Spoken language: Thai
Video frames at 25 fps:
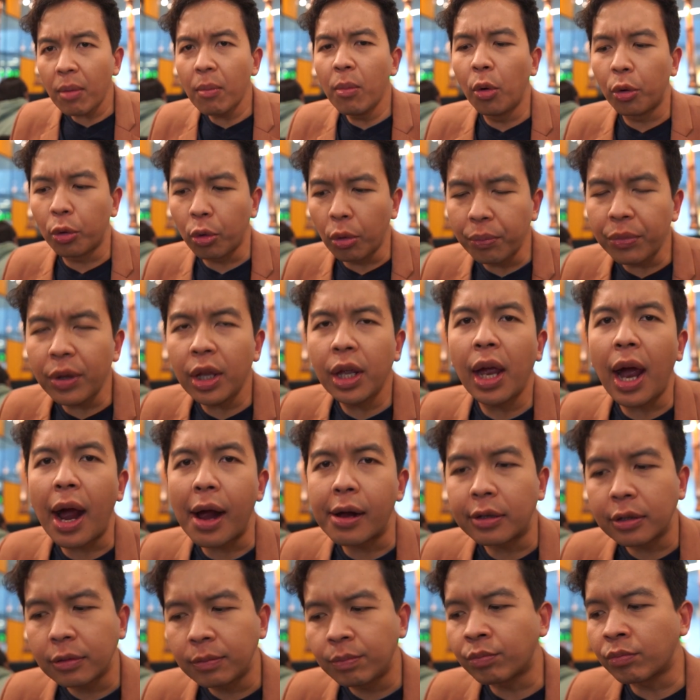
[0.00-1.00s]
หมูนุ่มดี
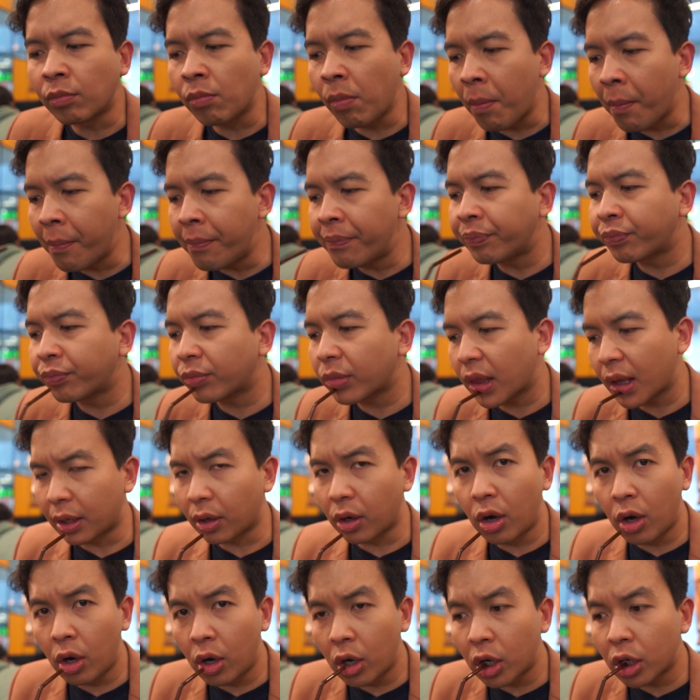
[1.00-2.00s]
อ่ะอืมสัน
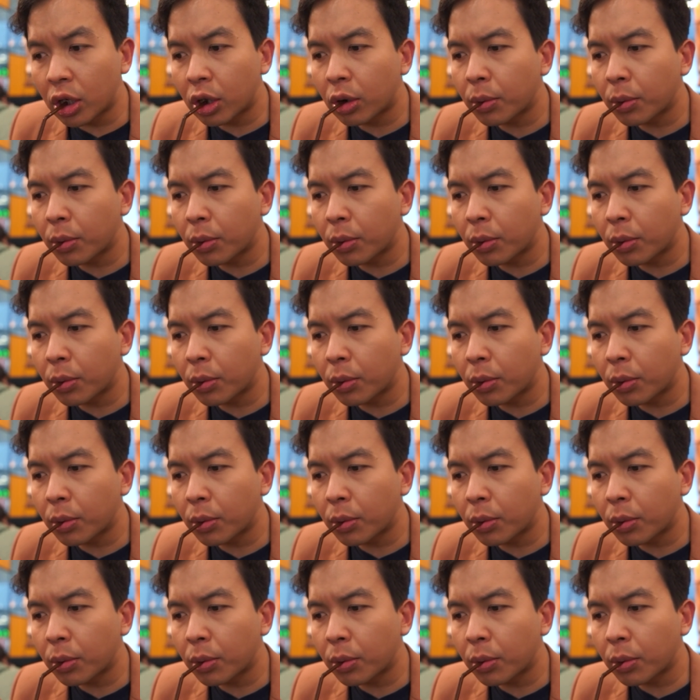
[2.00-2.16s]
คอ